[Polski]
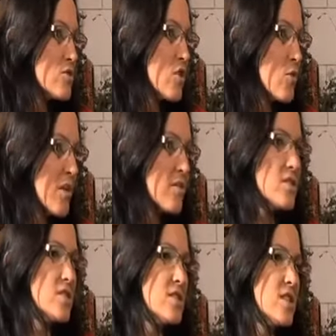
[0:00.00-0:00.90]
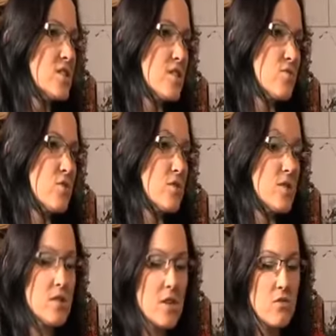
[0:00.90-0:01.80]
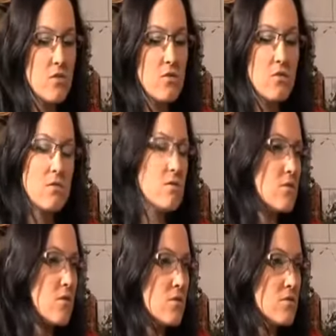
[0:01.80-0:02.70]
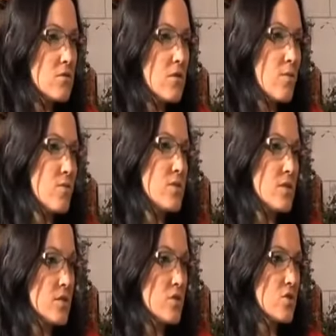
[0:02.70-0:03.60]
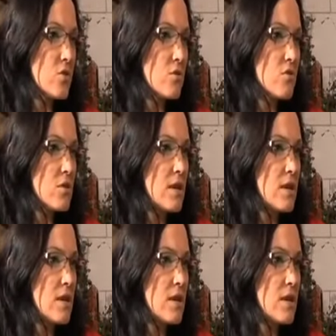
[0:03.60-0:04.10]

że obawia się zjeść na przykład taką gorącą kapustę kiszoną.